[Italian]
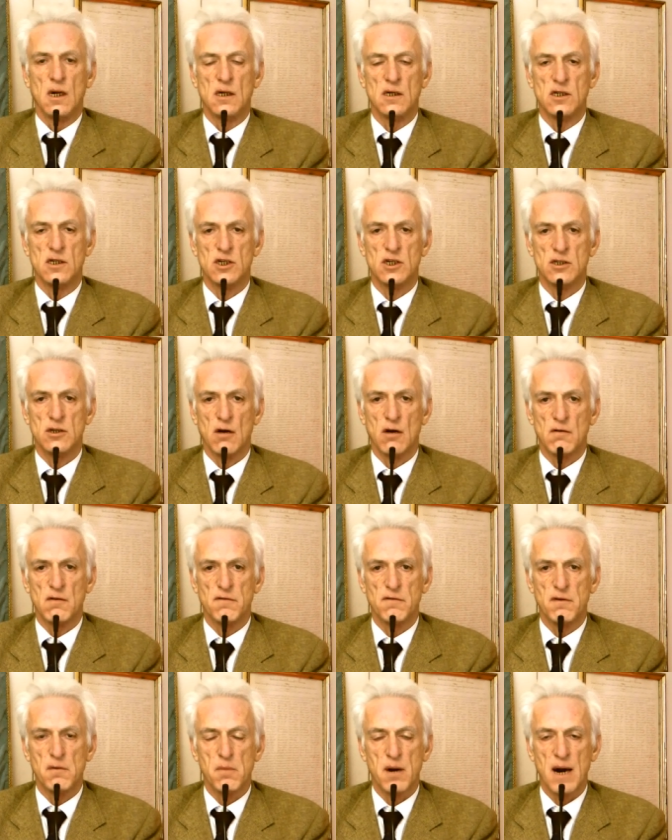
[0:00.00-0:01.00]
Il
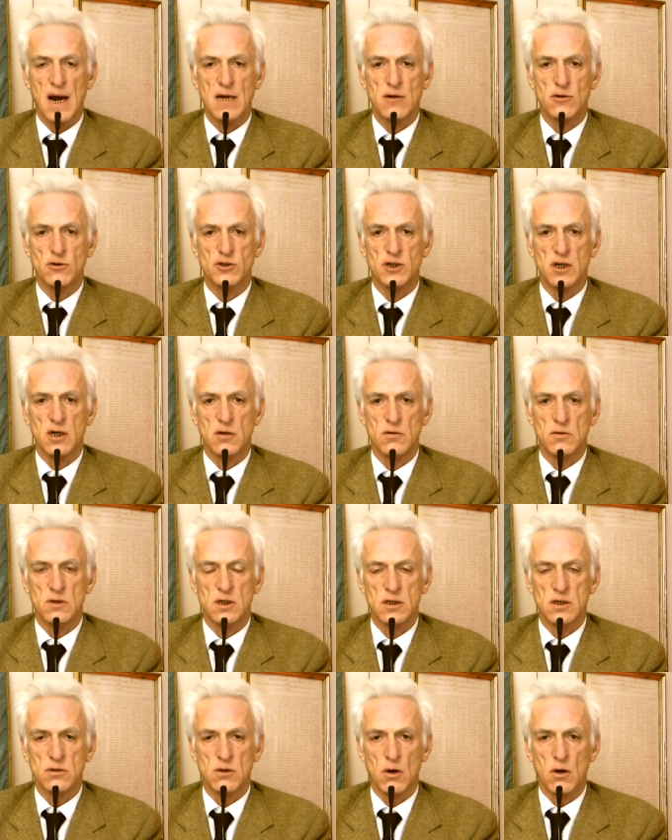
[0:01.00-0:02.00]
19 febbraio si è
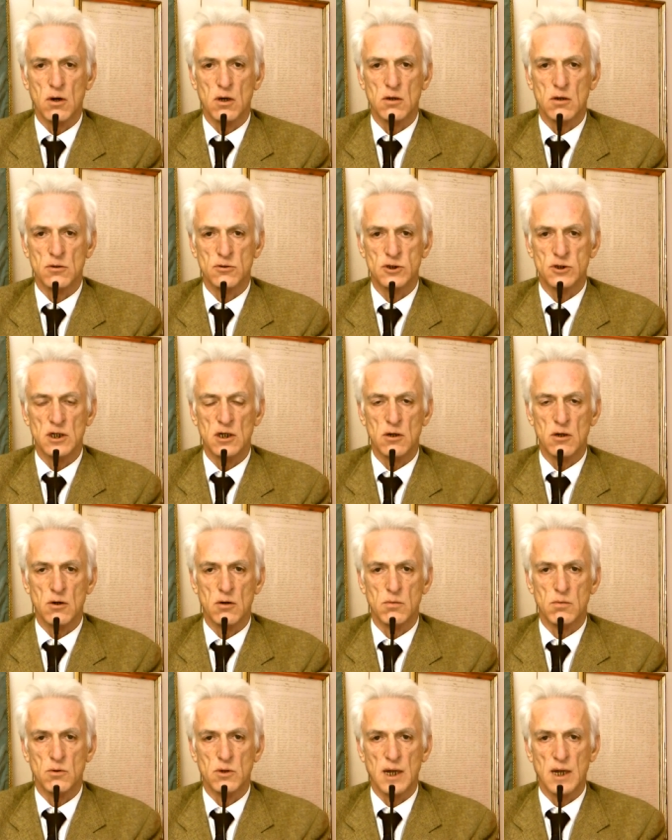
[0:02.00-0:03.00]
riunito il Consiglio
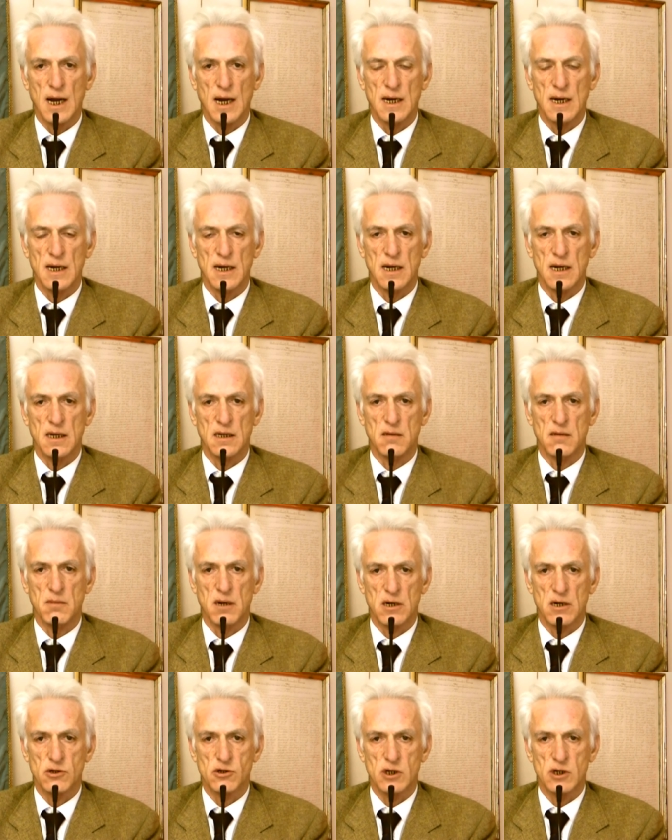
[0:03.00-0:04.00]
Comunale di
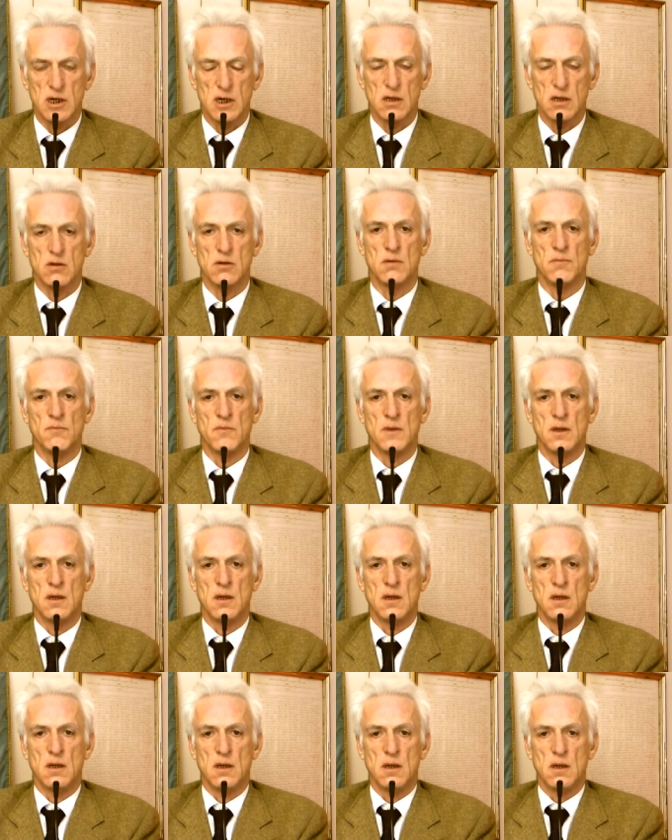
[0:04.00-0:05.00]
Berceto.
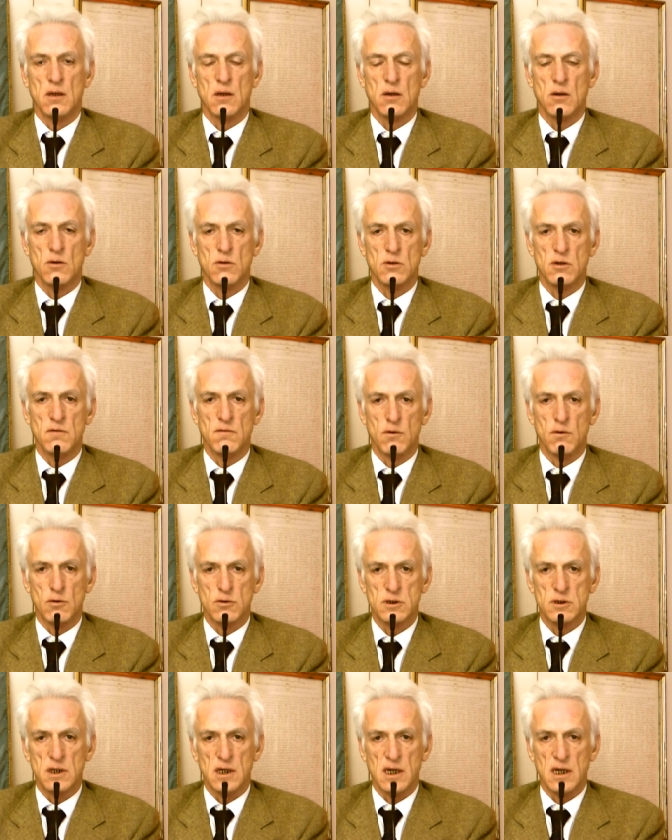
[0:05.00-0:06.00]
Con i
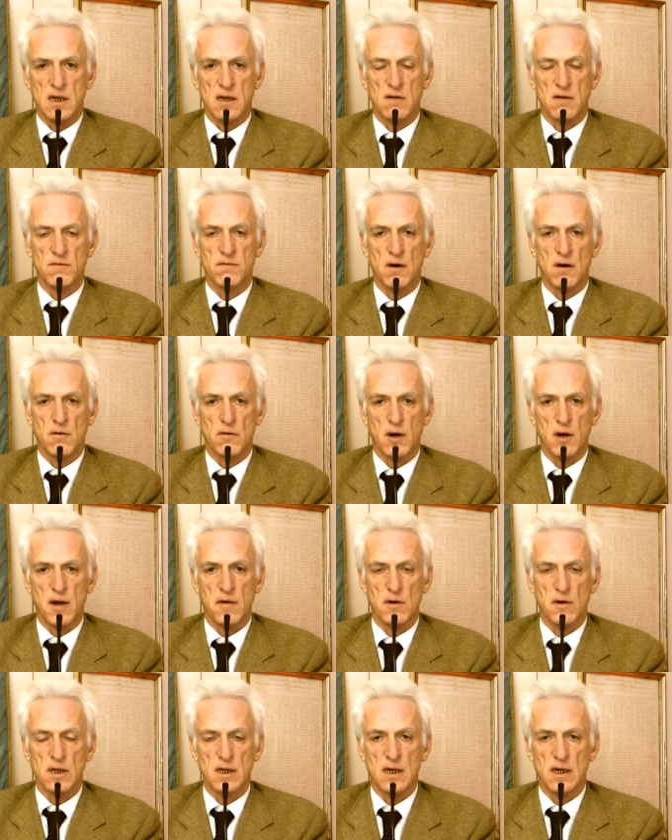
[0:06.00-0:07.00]
voti
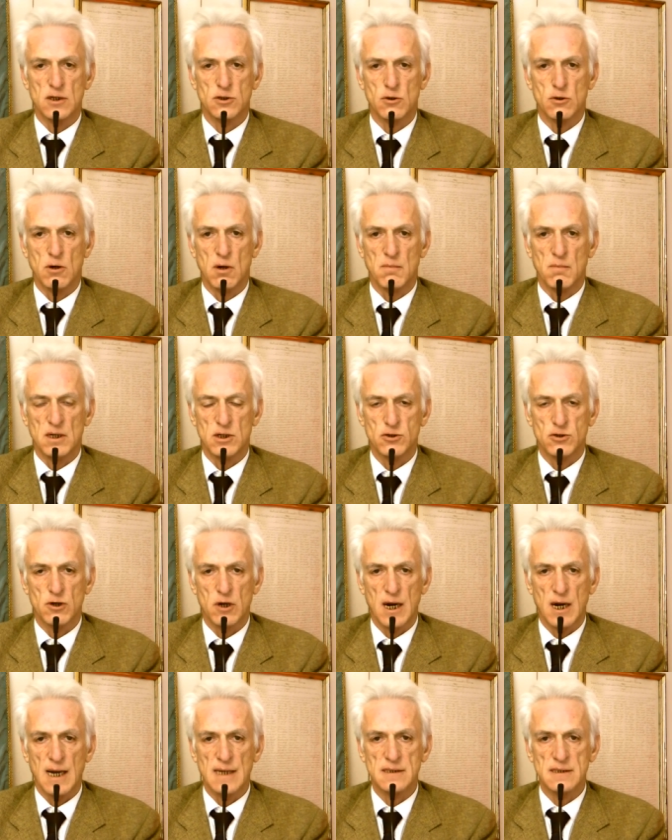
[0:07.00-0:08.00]
favorevoli della sola
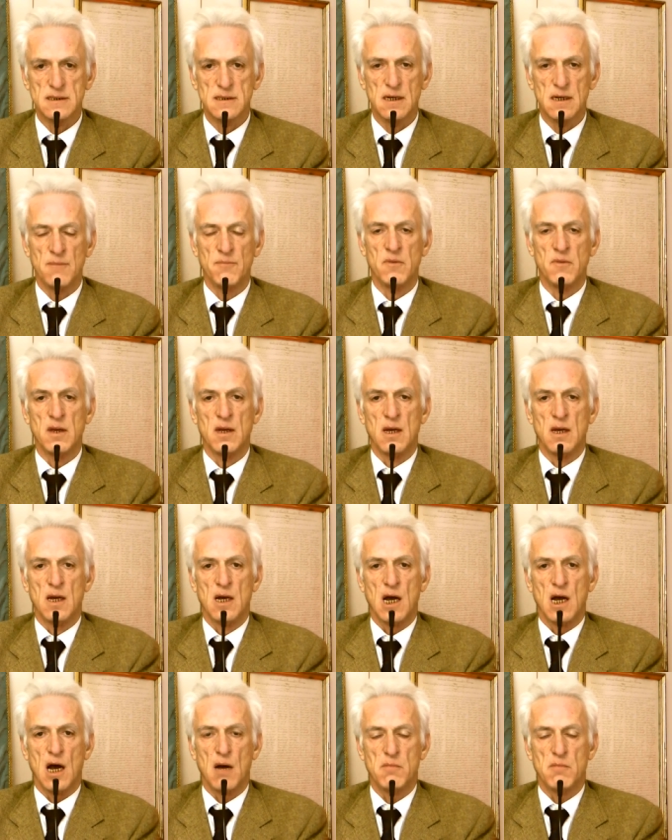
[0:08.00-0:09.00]
maggioranza
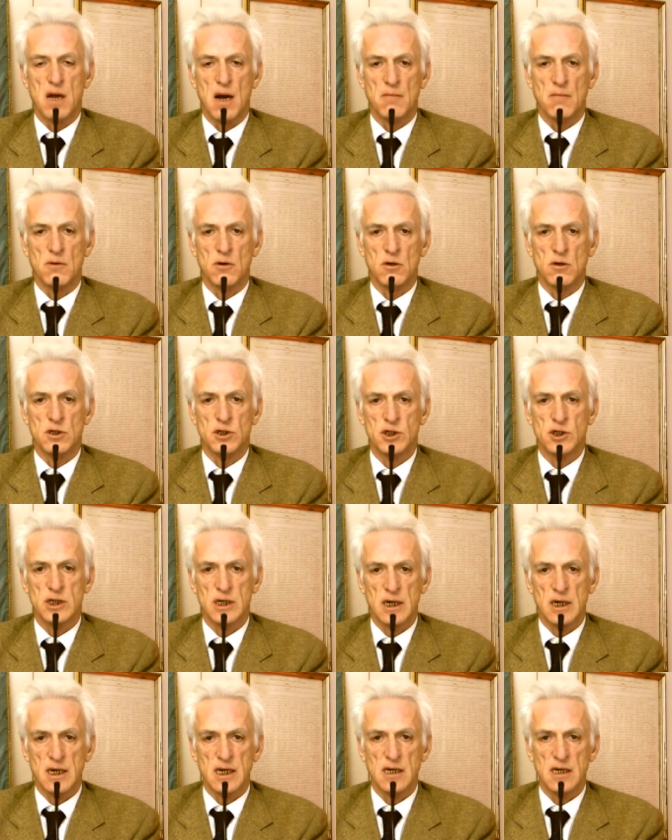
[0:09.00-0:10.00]
abbiamo
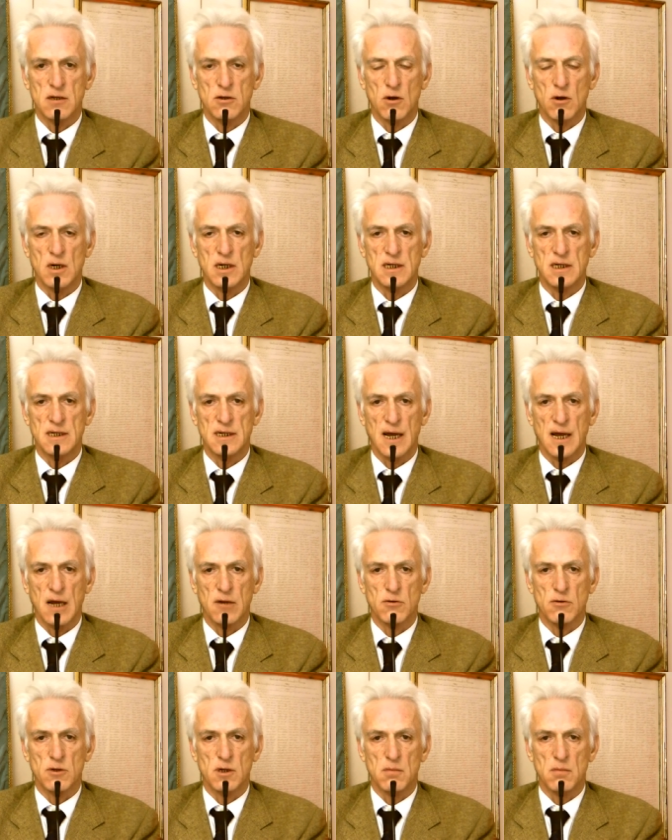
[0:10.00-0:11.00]
inserito
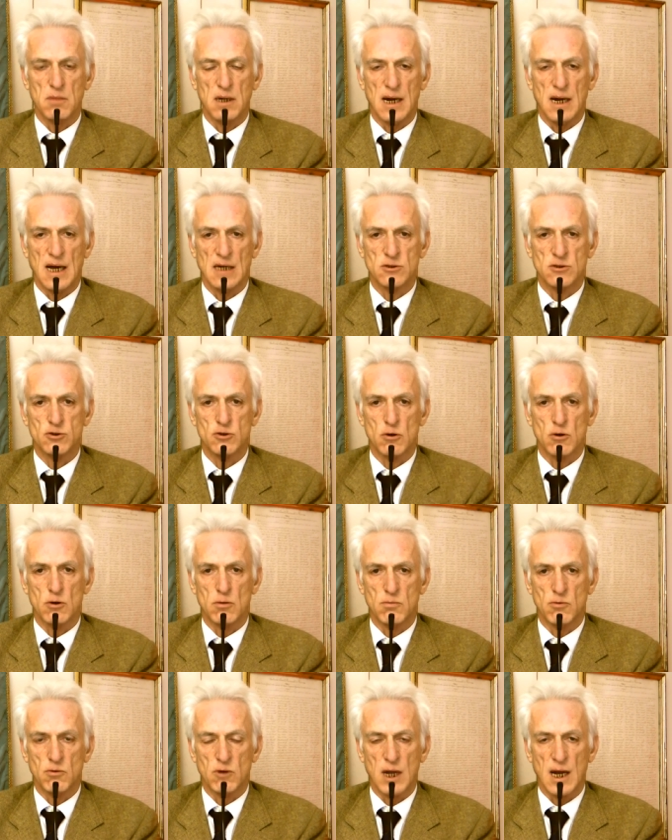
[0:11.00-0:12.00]
all'interno del bilancio
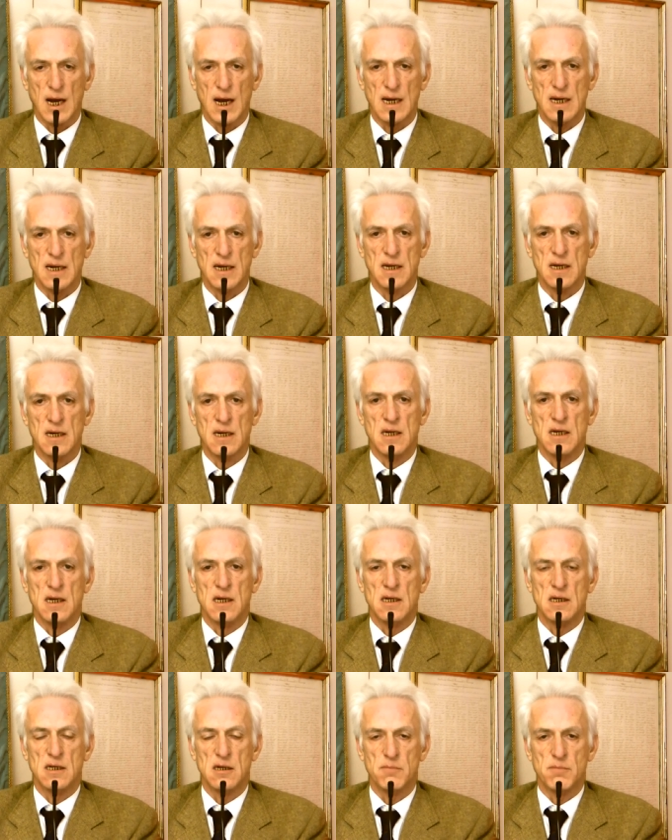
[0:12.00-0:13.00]
comunale
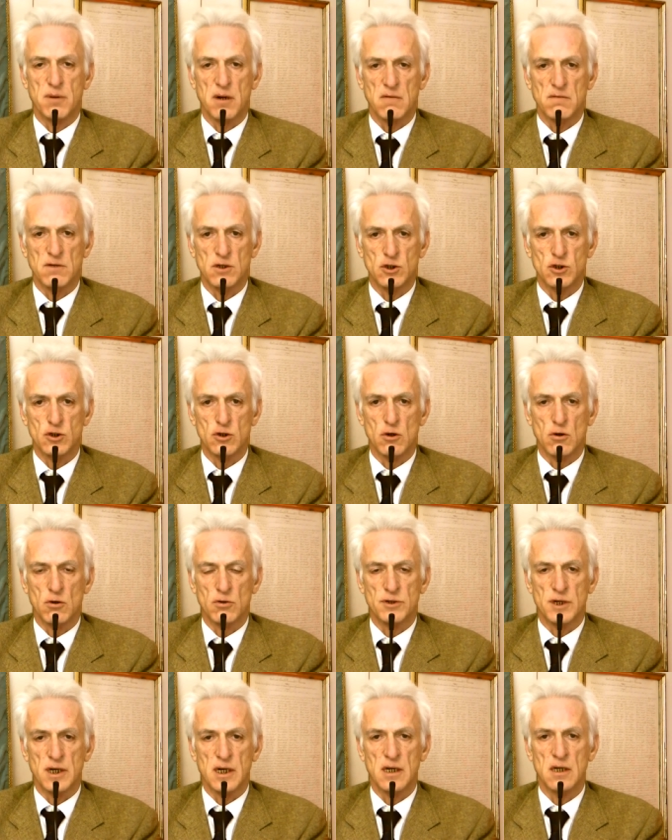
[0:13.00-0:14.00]
di
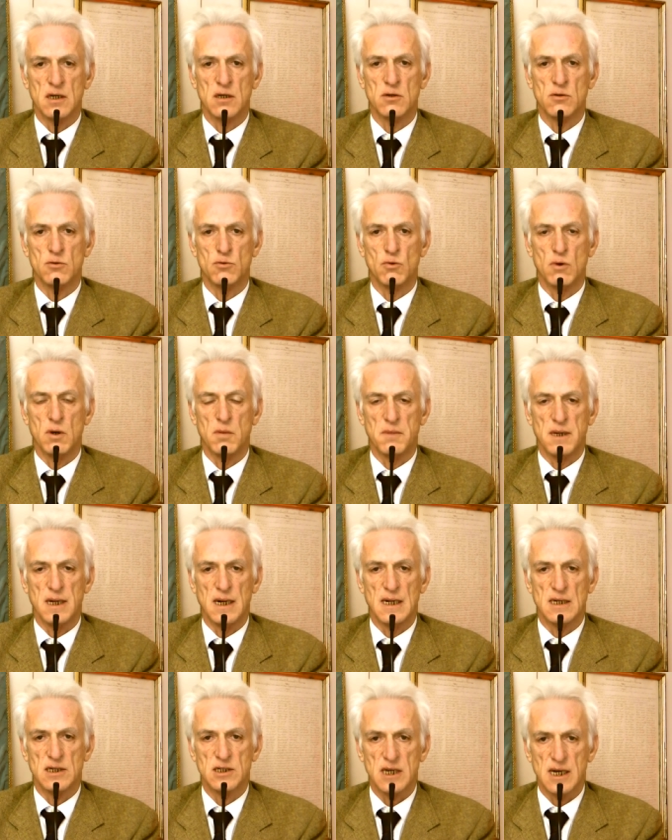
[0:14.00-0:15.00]
previsione
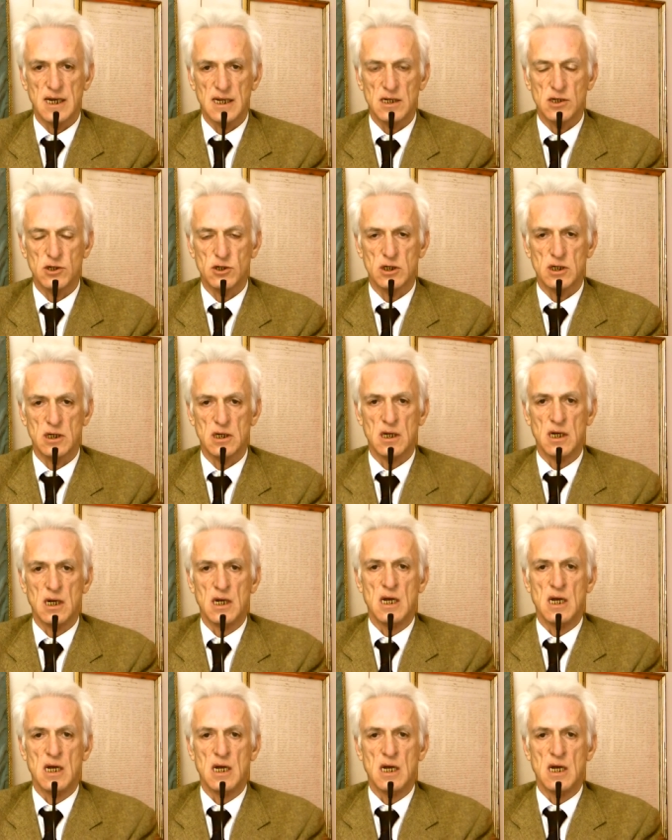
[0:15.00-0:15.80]
2016